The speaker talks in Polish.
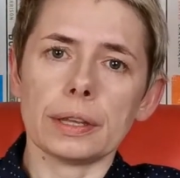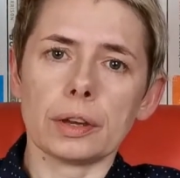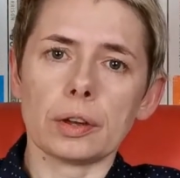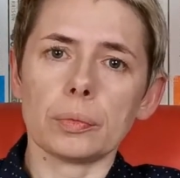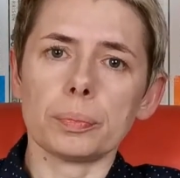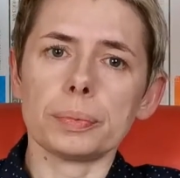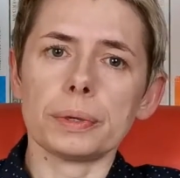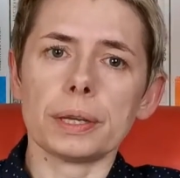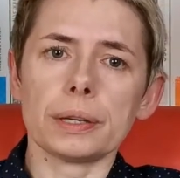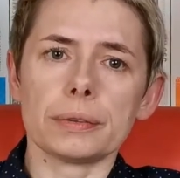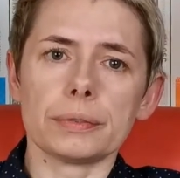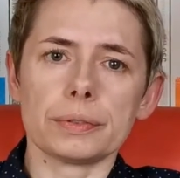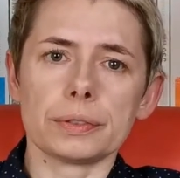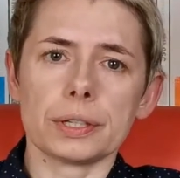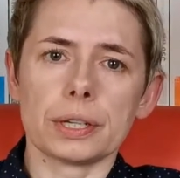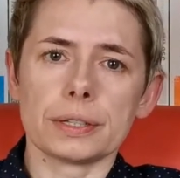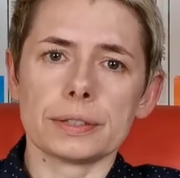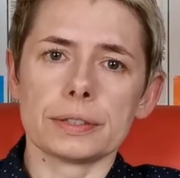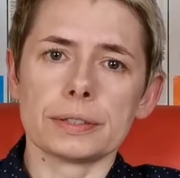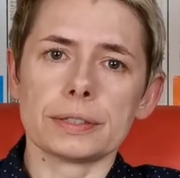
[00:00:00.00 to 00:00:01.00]
Jako
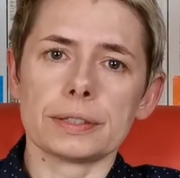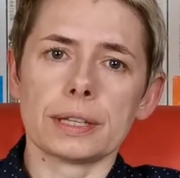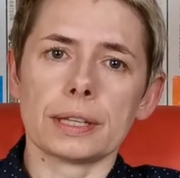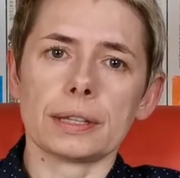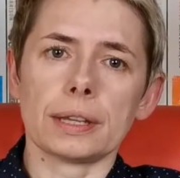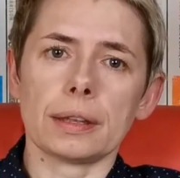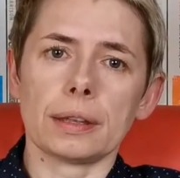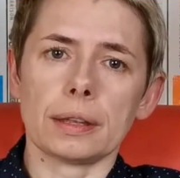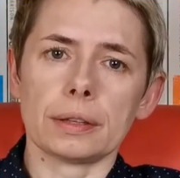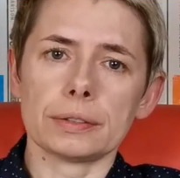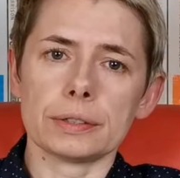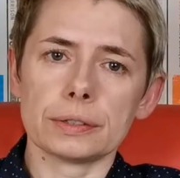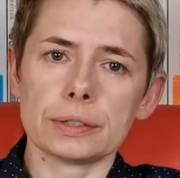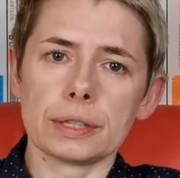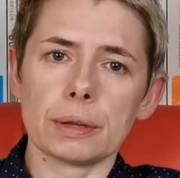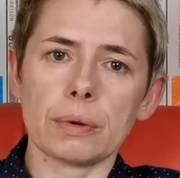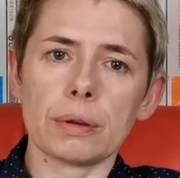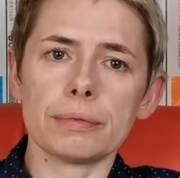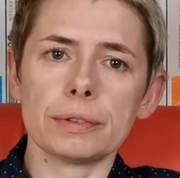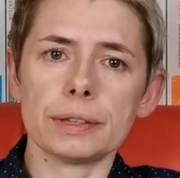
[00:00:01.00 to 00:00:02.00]
pierwsza zostana,
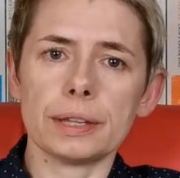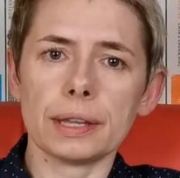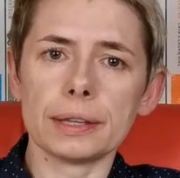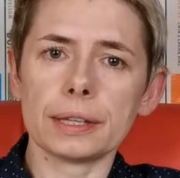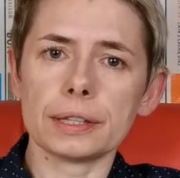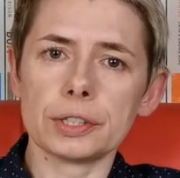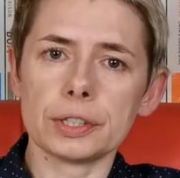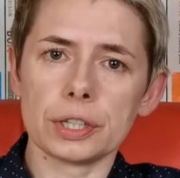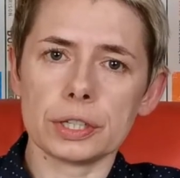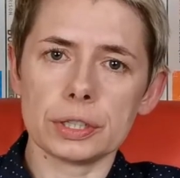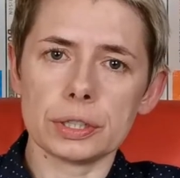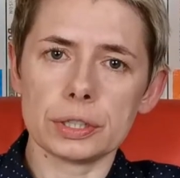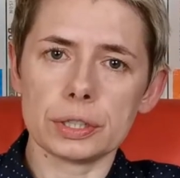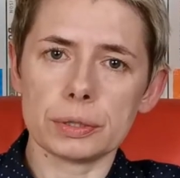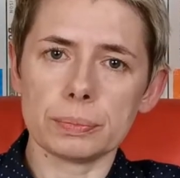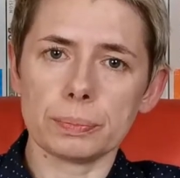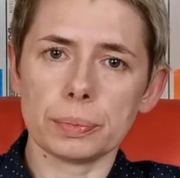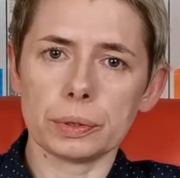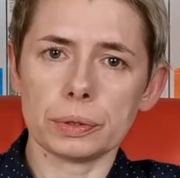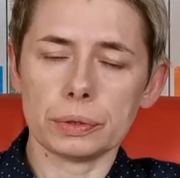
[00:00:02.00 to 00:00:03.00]
została wydana
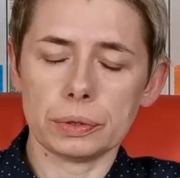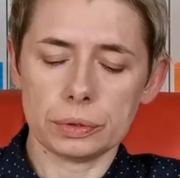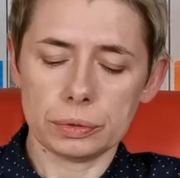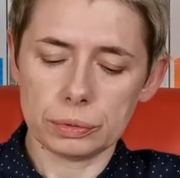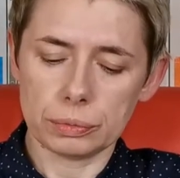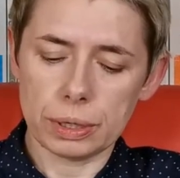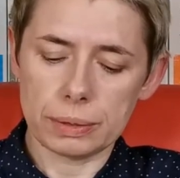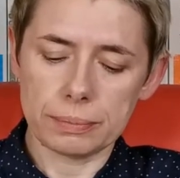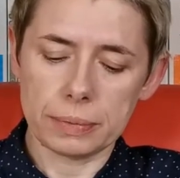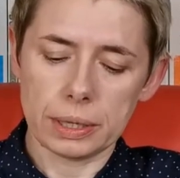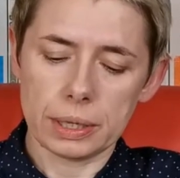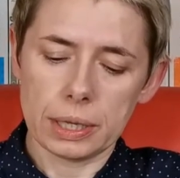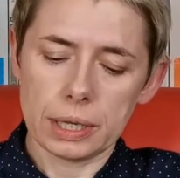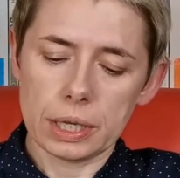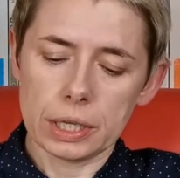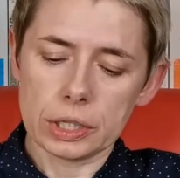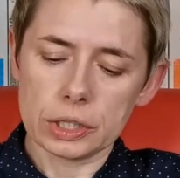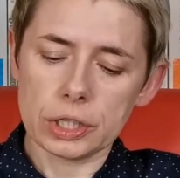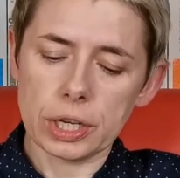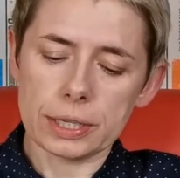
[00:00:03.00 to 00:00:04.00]
część pod tytułem
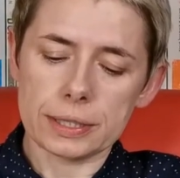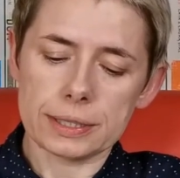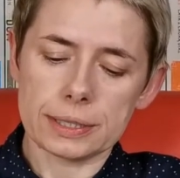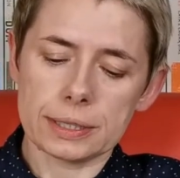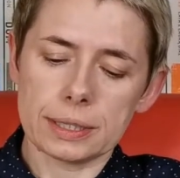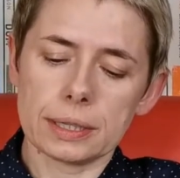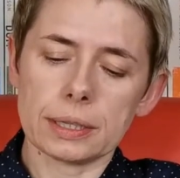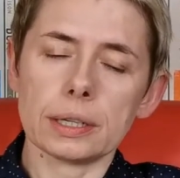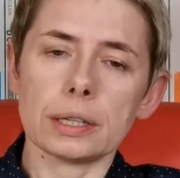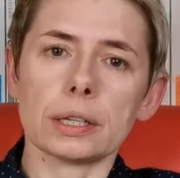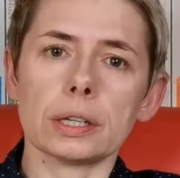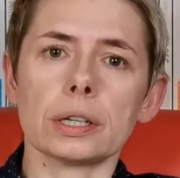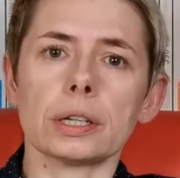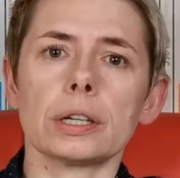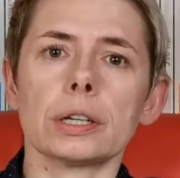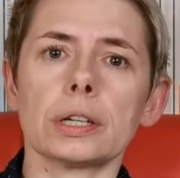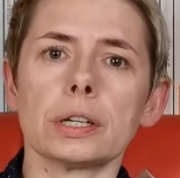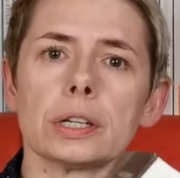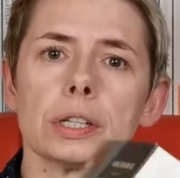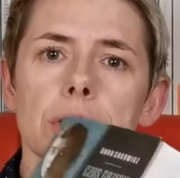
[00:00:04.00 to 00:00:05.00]
Czas
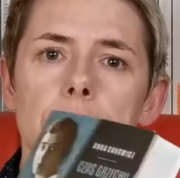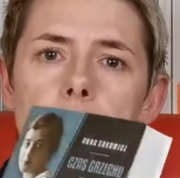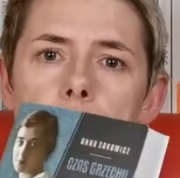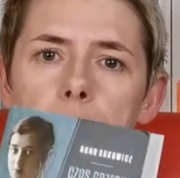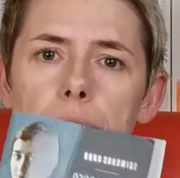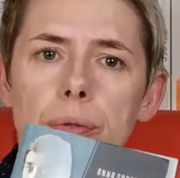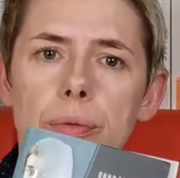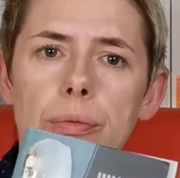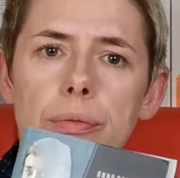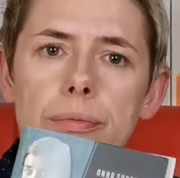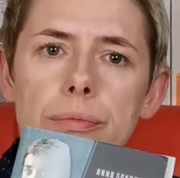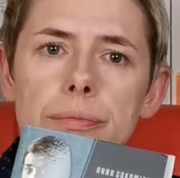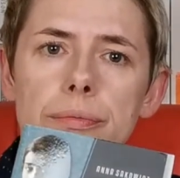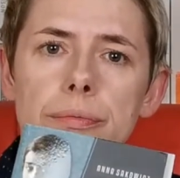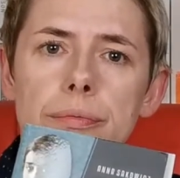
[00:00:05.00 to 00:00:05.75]
grzechu.